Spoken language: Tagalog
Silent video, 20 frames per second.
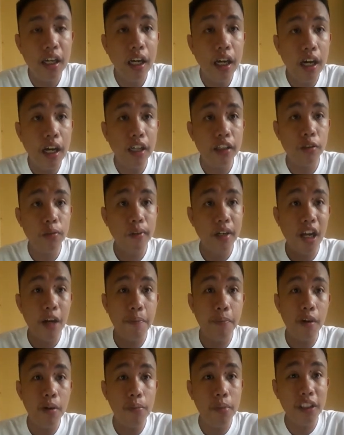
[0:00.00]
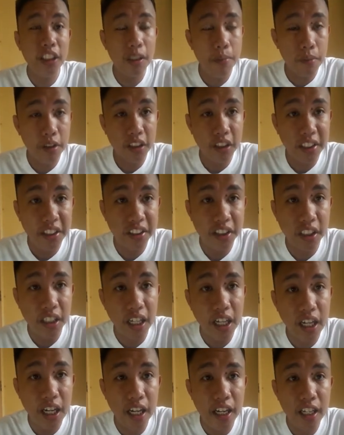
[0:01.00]
At wala pang mathematician
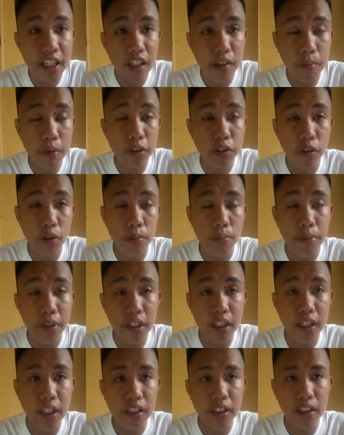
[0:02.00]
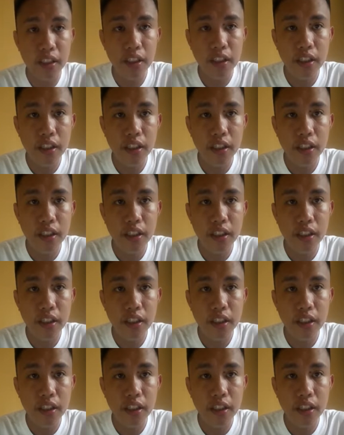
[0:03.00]
ang kaya na mag-solve niyan.